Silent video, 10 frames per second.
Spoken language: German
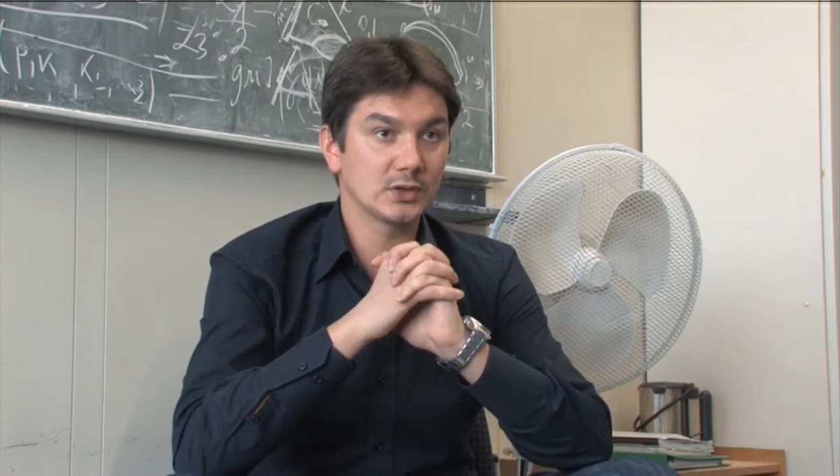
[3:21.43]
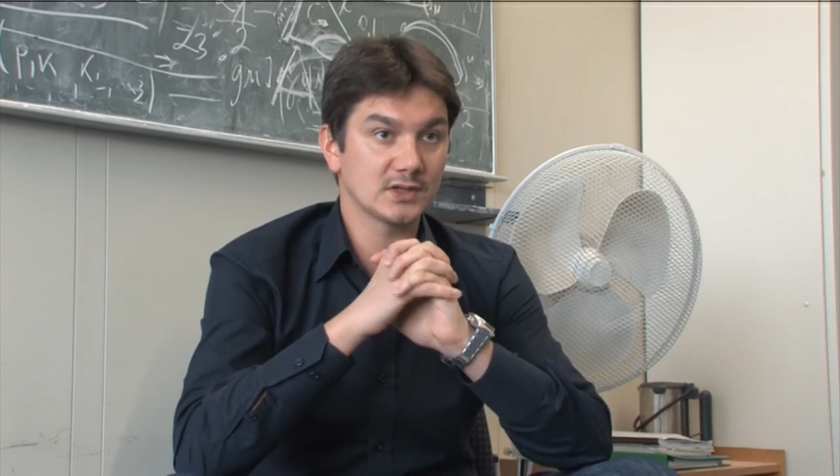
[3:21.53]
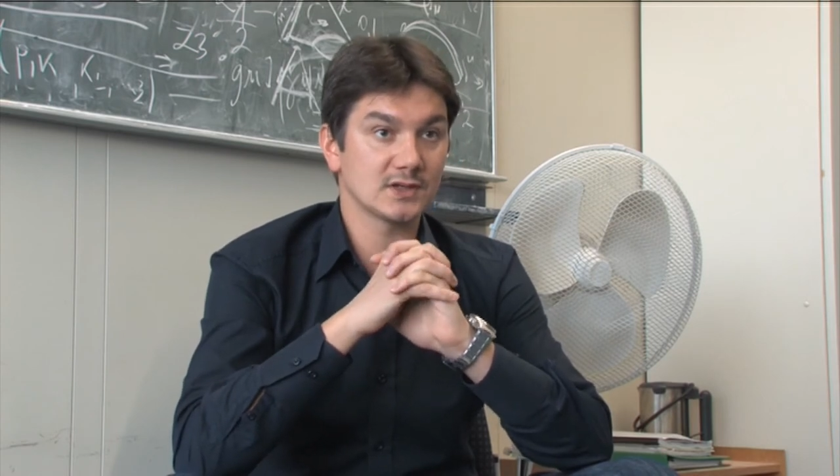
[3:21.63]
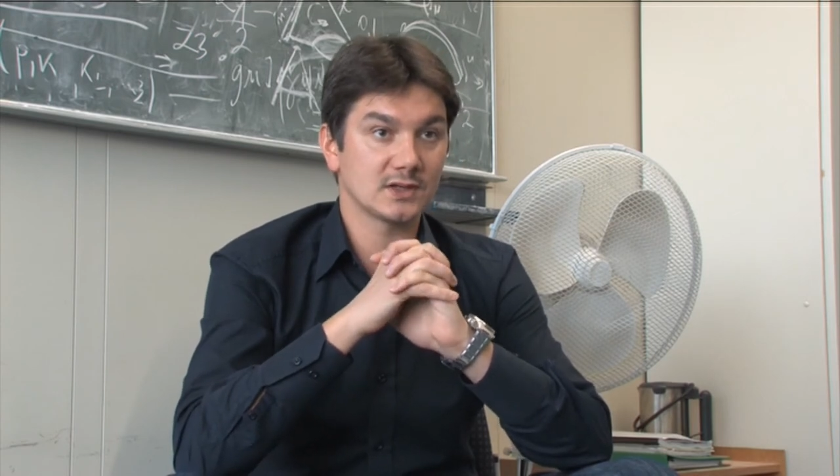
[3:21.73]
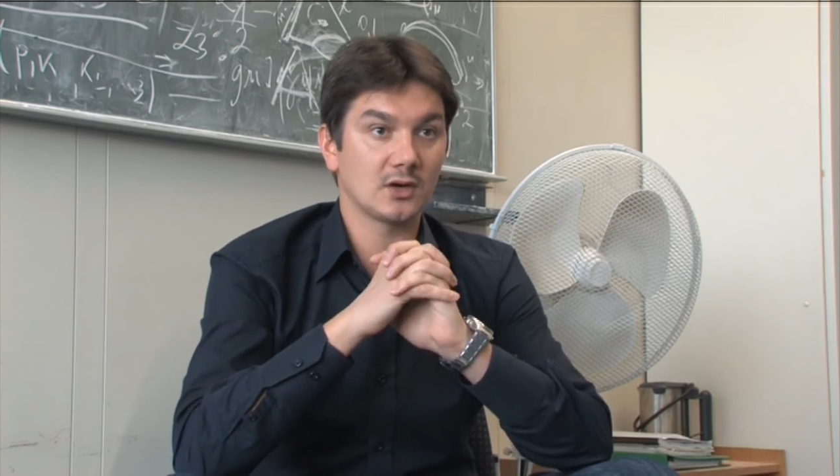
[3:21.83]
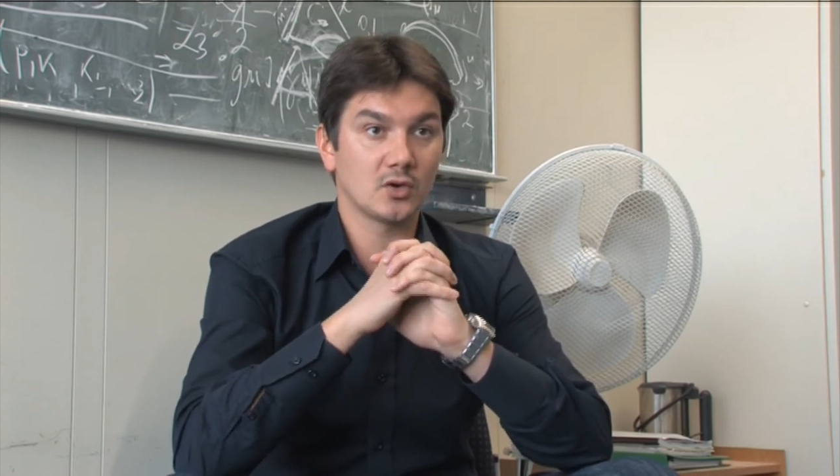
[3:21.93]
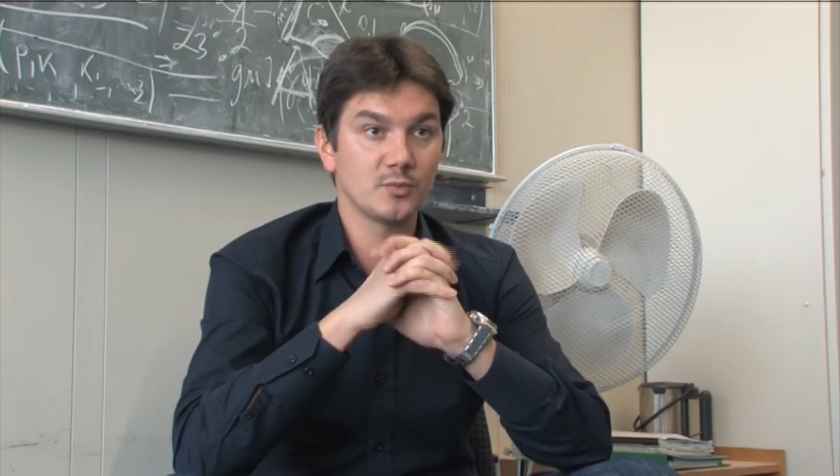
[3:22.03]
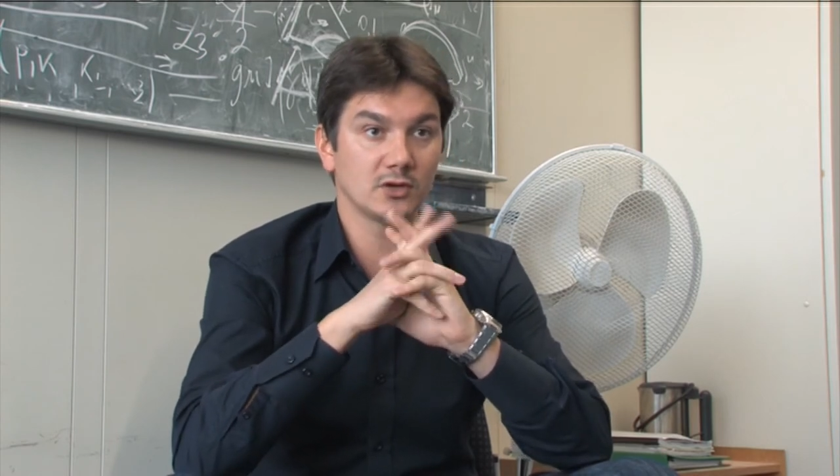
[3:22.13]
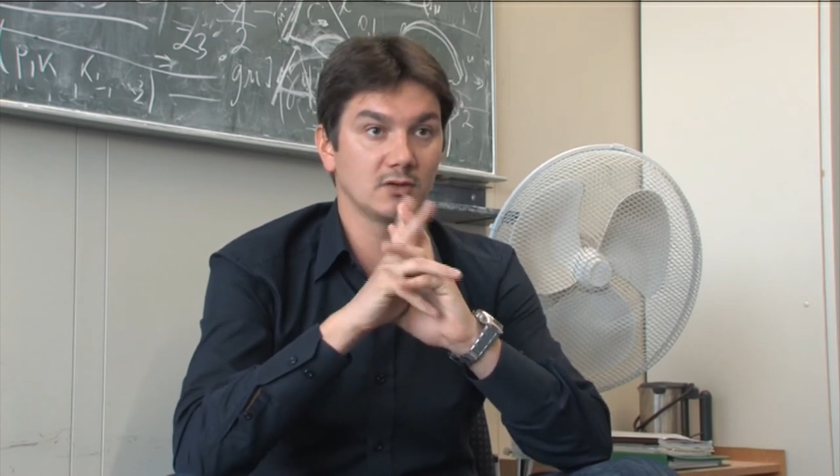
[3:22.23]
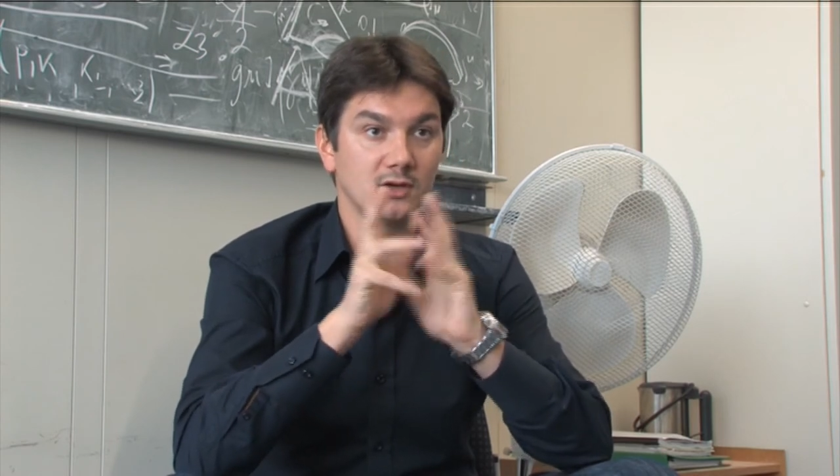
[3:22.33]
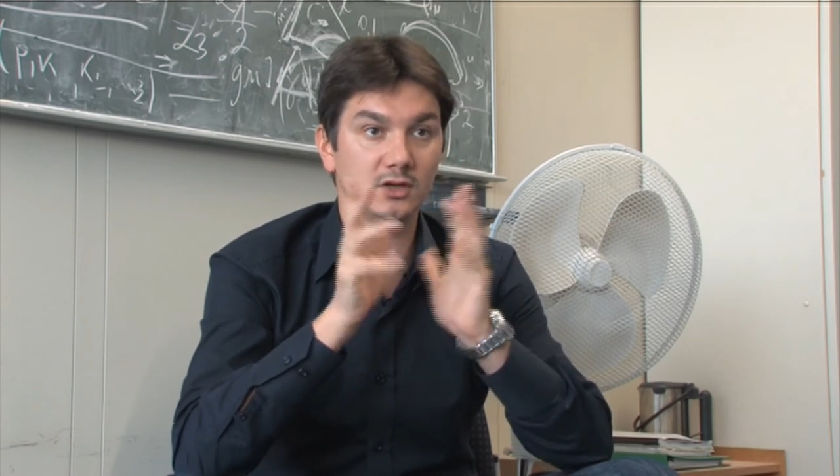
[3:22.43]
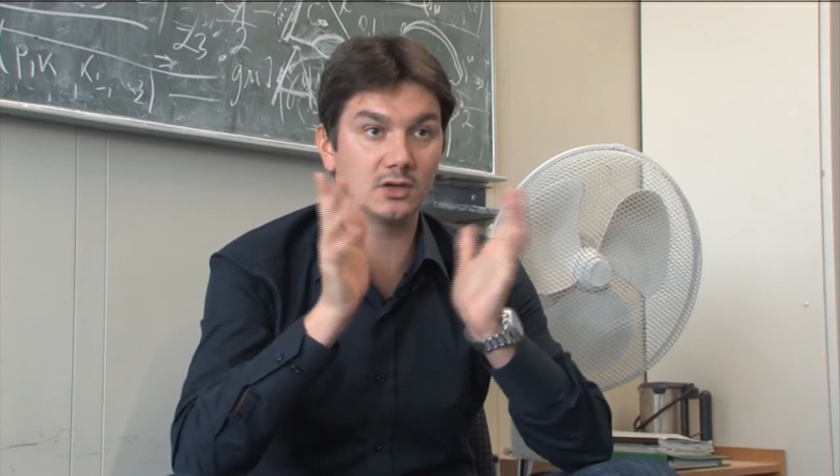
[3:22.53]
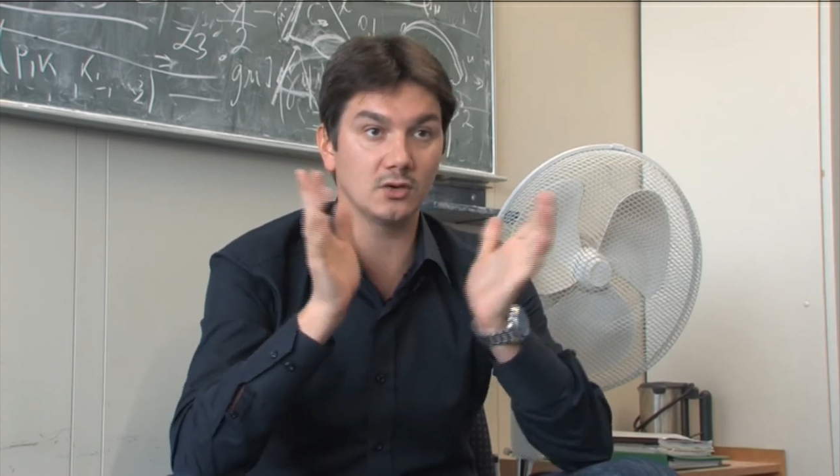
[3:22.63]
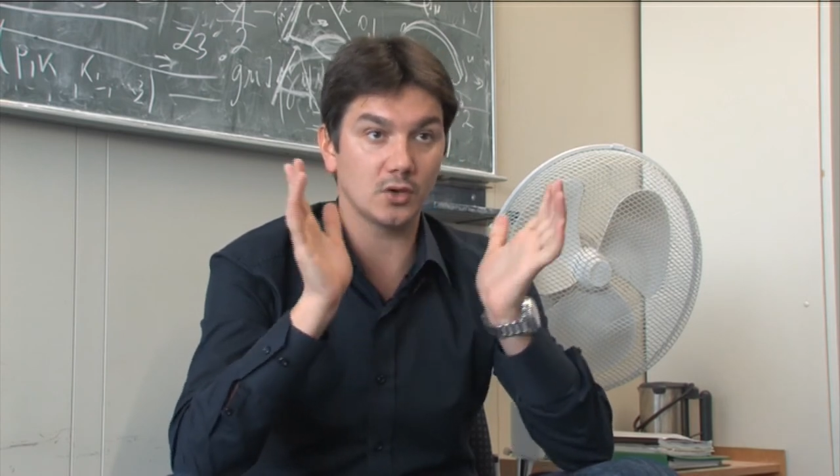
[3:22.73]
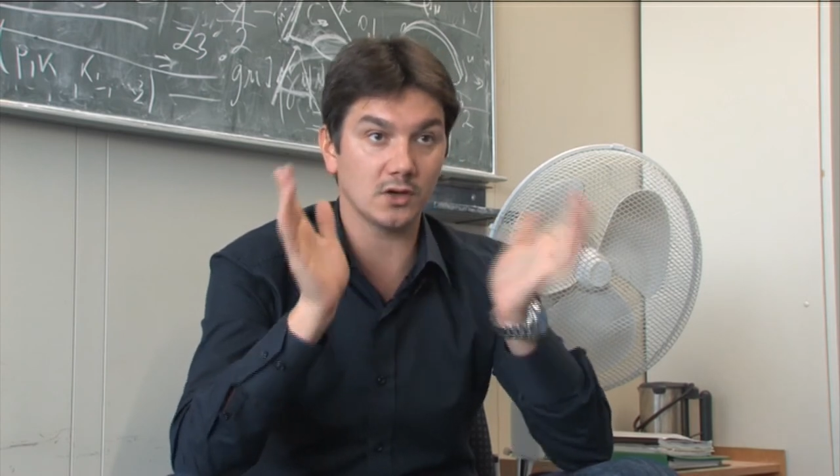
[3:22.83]
ist es auch mehr oder
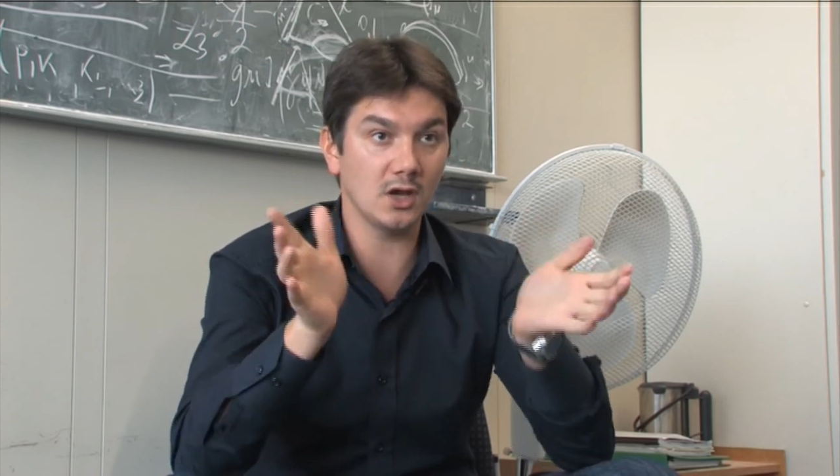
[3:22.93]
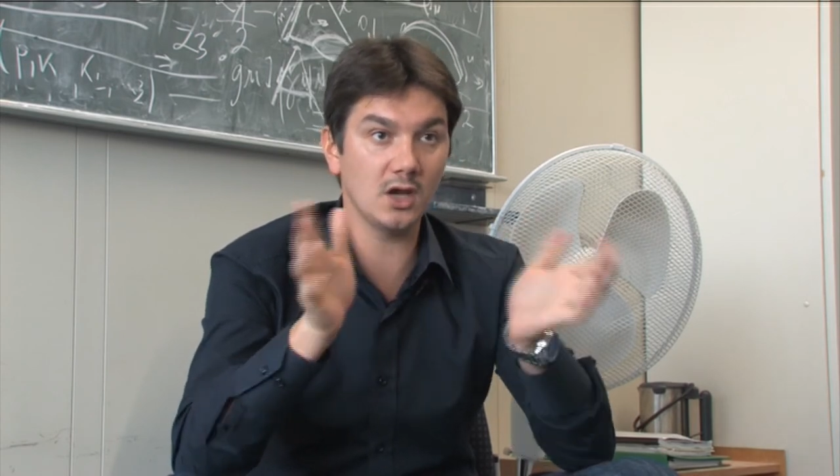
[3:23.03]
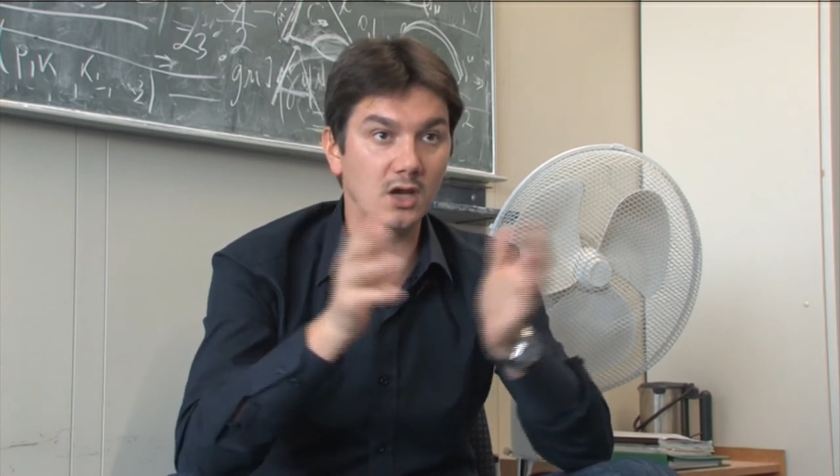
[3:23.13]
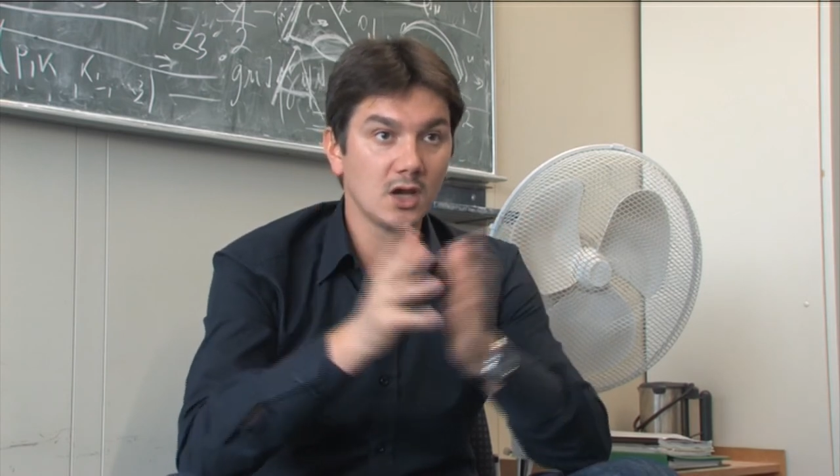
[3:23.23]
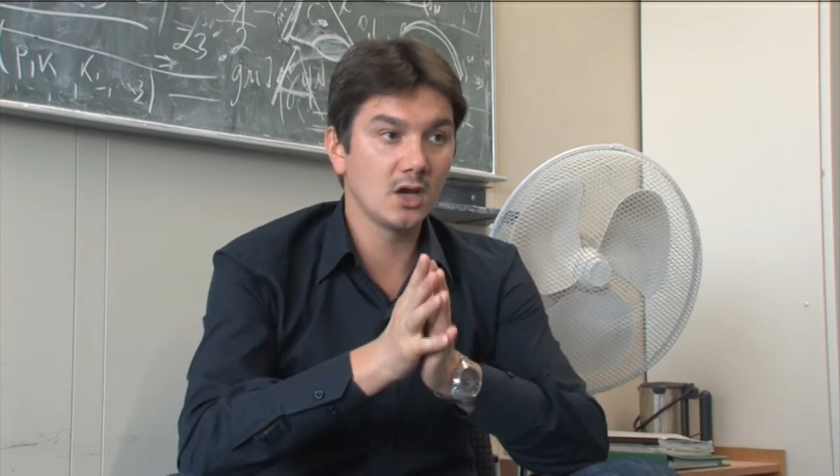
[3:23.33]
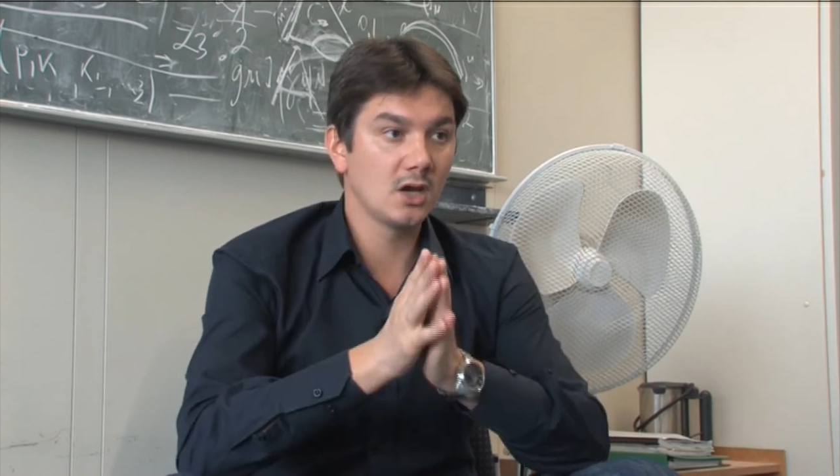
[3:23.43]
weniger okay.